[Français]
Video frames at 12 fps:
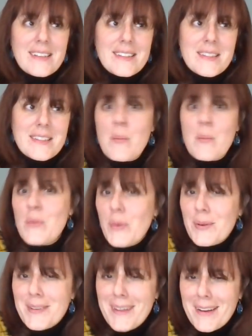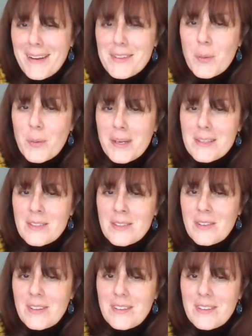C'est même mieux qu'il reste
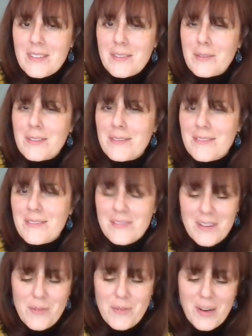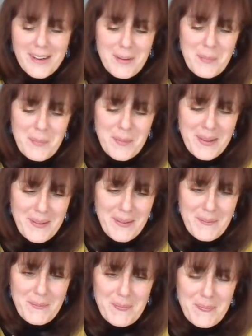présent. Enfin voilà. Mais
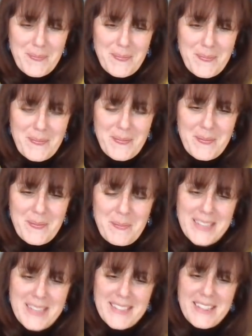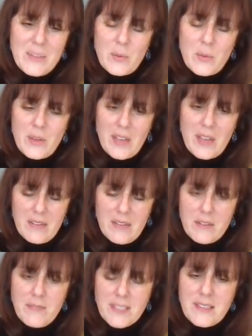mais ici, donc, elle avait
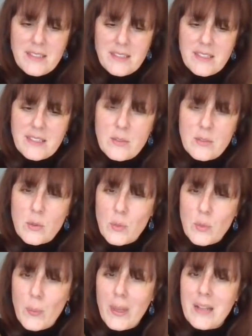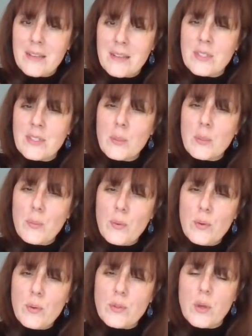fait cet exercice de couper les liens toxiques
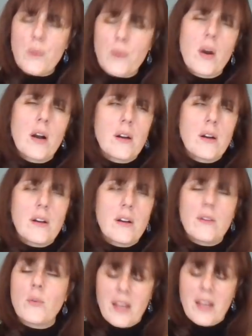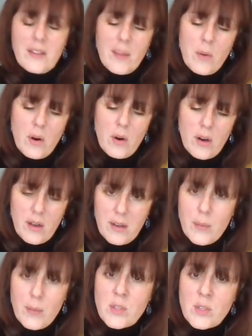plusieurs fois. Donc, d'abord
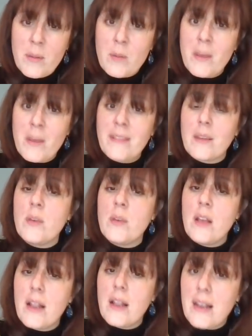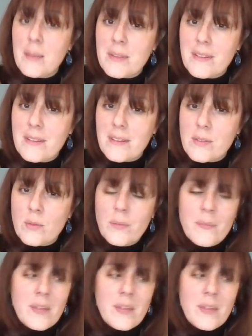les bons benzomalimettes et puis la méditation.